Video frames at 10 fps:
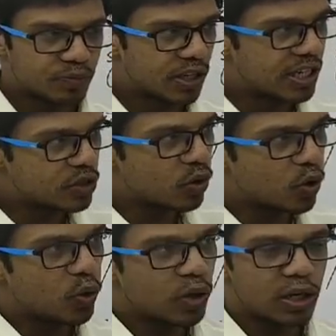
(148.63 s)
ये जो
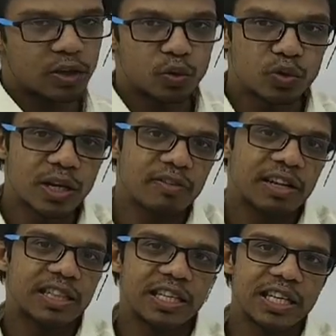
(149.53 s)
लोग दूसरे
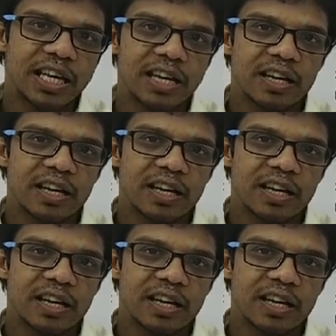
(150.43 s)
व्यक्ति के